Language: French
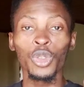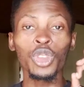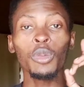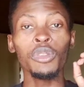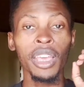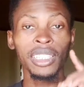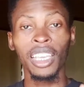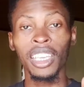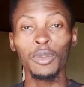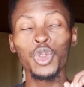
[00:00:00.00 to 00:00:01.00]
Nous sommes le
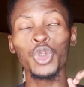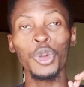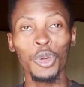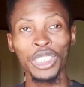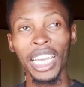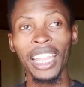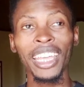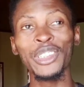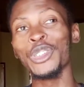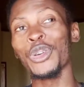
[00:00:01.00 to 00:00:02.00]
25e jour de mon
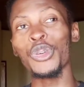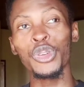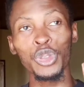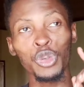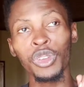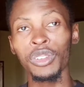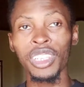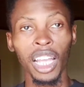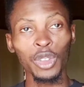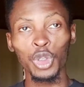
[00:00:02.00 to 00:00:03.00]
challenge, survivre
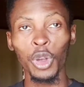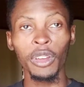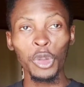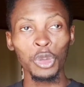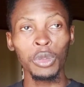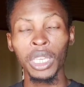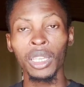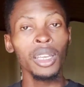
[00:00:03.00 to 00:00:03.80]
30 jours avec le SMIC.